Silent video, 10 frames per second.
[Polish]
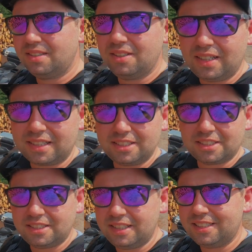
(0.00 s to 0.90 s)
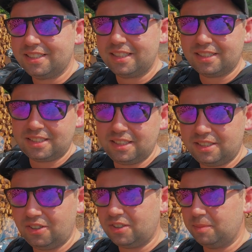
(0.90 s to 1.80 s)
no jakieś
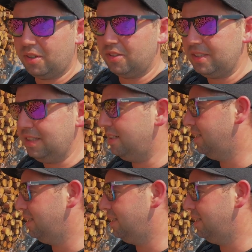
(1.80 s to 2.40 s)
36-38 koni.